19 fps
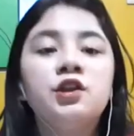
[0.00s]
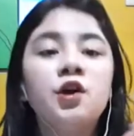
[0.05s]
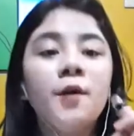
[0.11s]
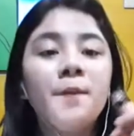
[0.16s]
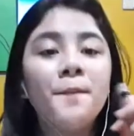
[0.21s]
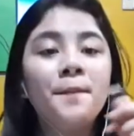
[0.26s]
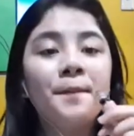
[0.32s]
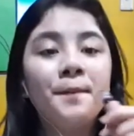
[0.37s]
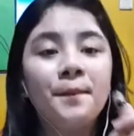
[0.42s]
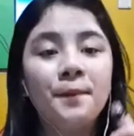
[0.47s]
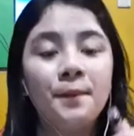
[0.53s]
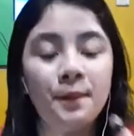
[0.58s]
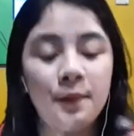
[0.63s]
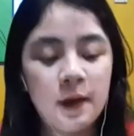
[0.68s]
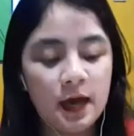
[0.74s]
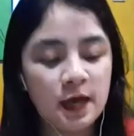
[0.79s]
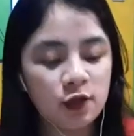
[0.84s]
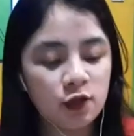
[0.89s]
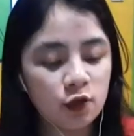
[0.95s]
ito,
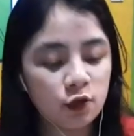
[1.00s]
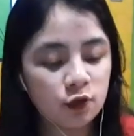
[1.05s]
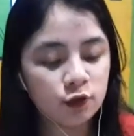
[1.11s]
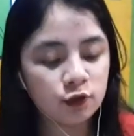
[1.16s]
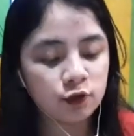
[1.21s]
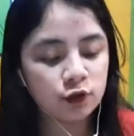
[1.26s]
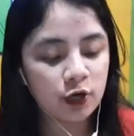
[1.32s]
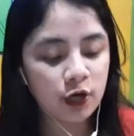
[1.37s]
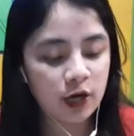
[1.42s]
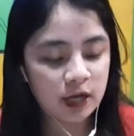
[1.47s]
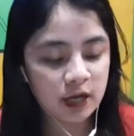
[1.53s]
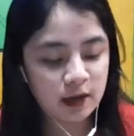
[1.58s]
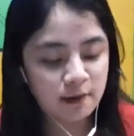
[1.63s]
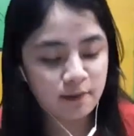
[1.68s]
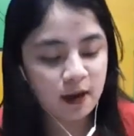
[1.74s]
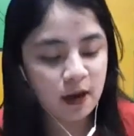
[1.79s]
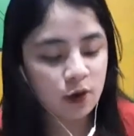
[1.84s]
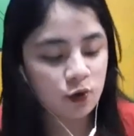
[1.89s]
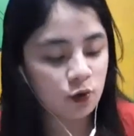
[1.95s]
itong
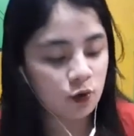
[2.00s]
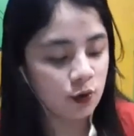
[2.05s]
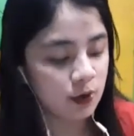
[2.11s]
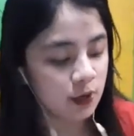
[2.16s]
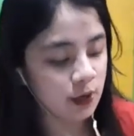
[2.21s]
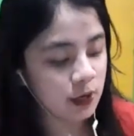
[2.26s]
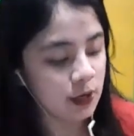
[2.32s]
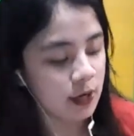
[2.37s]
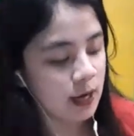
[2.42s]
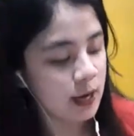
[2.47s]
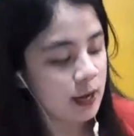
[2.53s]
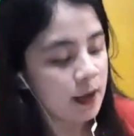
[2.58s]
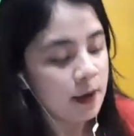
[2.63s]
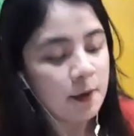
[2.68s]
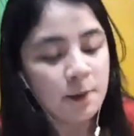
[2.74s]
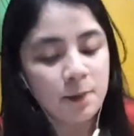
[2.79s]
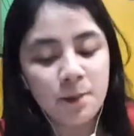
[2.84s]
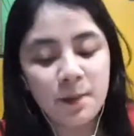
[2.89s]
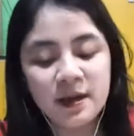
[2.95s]
dirty maroon,
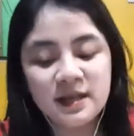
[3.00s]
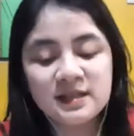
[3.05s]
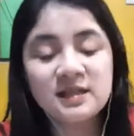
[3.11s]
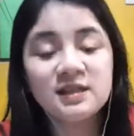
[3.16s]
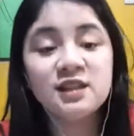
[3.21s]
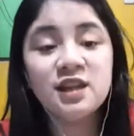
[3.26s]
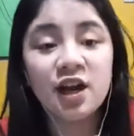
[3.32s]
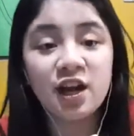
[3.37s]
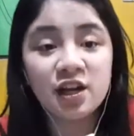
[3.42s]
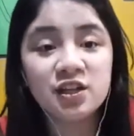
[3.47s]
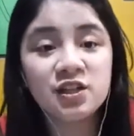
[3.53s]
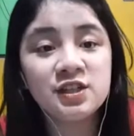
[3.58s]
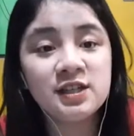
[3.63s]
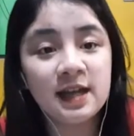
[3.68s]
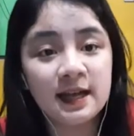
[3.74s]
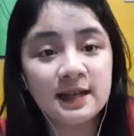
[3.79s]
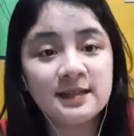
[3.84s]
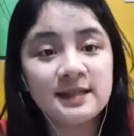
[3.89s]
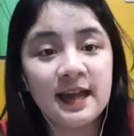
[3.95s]
mas dark
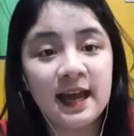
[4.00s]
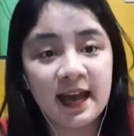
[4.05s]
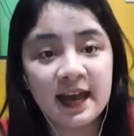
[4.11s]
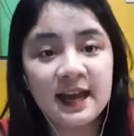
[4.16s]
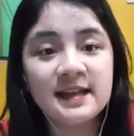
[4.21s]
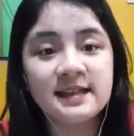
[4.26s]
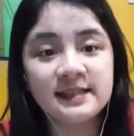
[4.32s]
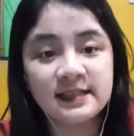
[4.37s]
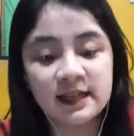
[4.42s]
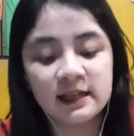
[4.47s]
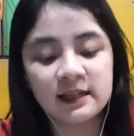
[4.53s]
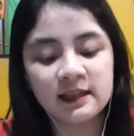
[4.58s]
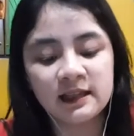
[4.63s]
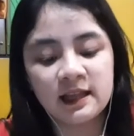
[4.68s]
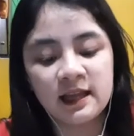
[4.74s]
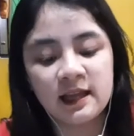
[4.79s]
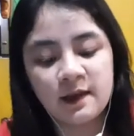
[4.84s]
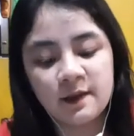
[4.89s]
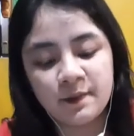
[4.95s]
siya sa
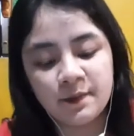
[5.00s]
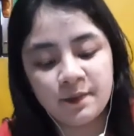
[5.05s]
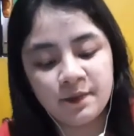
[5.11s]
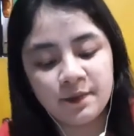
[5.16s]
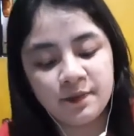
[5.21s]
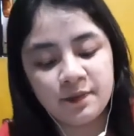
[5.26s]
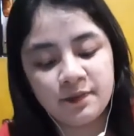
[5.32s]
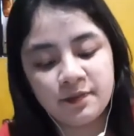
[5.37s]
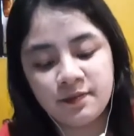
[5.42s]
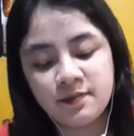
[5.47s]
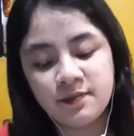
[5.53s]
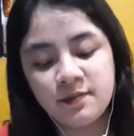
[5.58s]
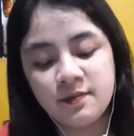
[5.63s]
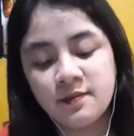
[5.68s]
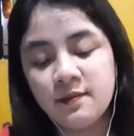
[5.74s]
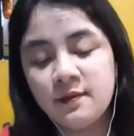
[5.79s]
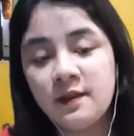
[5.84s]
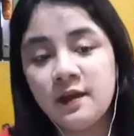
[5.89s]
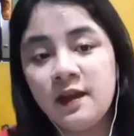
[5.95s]
hazel tea.
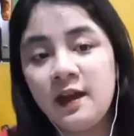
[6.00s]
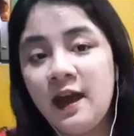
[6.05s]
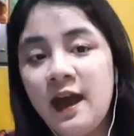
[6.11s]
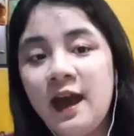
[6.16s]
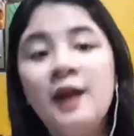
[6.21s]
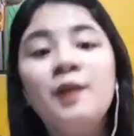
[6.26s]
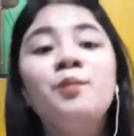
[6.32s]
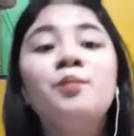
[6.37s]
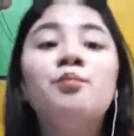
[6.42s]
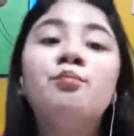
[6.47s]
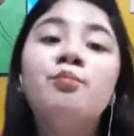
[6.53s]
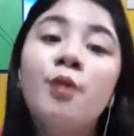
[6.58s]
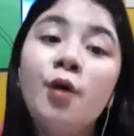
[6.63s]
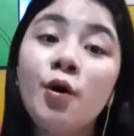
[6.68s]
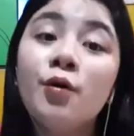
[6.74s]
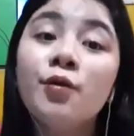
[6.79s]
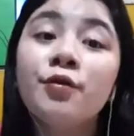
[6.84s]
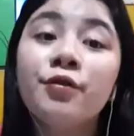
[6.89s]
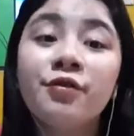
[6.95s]
And
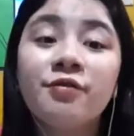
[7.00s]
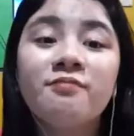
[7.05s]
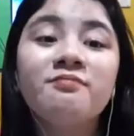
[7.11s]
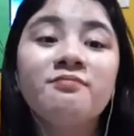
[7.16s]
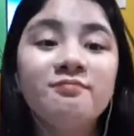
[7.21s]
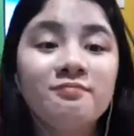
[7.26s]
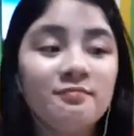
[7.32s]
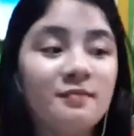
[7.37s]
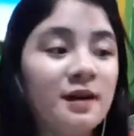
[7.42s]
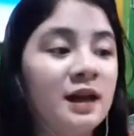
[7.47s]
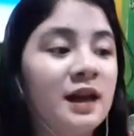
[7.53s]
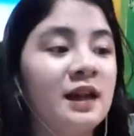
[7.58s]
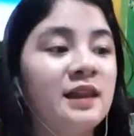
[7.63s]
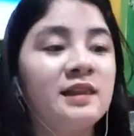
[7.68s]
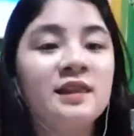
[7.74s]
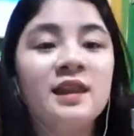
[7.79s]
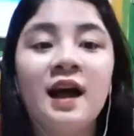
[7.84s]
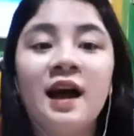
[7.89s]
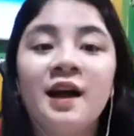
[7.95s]
both,
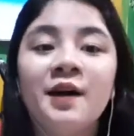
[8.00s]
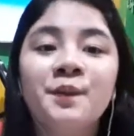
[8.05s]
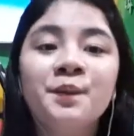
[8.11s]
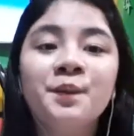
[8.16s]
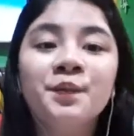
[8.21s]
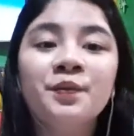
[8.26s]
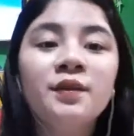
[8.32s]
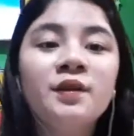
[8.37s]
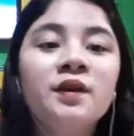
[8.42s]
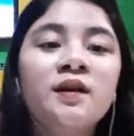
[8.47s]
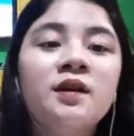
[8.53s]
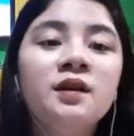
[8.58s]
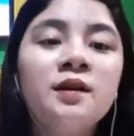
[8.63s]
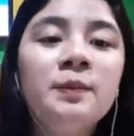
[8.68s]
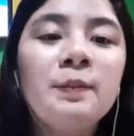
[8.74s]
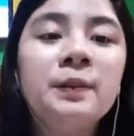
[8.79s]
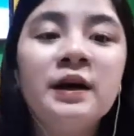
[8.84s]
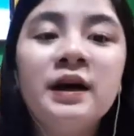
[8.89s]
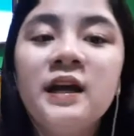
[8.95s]
maganda.
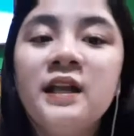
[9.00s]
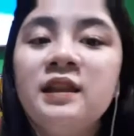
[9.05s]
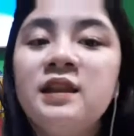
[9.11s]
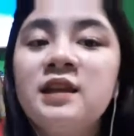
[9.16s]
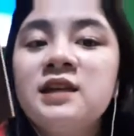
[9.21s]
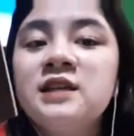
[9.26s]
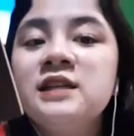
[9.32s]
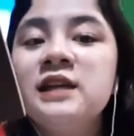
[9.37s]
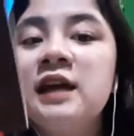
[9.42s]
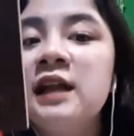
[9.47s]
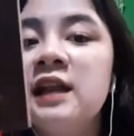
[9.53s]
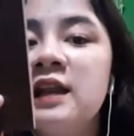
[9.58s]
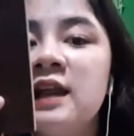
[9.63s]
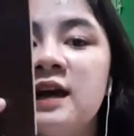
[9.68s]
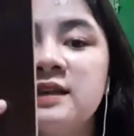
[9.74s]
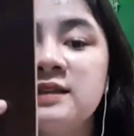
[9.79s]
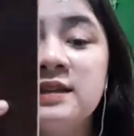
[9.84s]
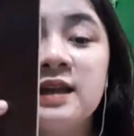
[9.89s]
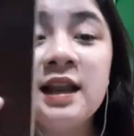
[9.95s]
Maganda siya
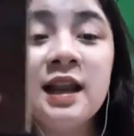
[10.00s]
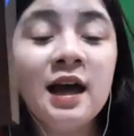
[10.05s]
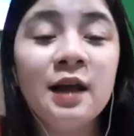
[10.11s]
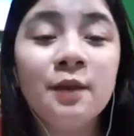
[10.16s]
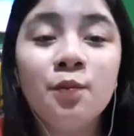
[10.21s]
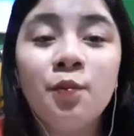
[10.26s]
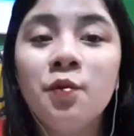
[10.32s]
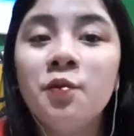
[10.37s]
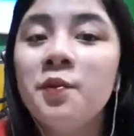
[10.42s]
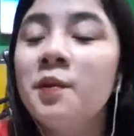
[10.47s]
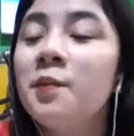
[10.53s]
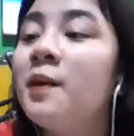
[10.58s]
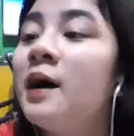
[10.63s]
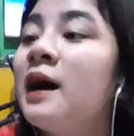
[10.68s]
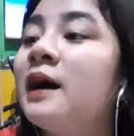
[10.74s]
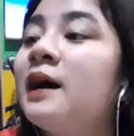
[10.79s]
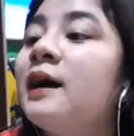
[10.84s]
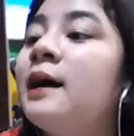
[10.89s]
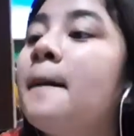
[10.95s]
la- sa lahat
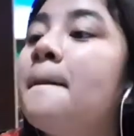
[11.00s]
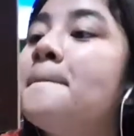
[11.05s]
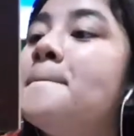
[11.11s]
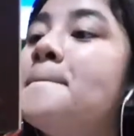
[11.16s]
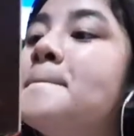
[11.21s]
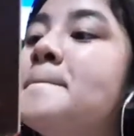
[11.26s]
bumabagay.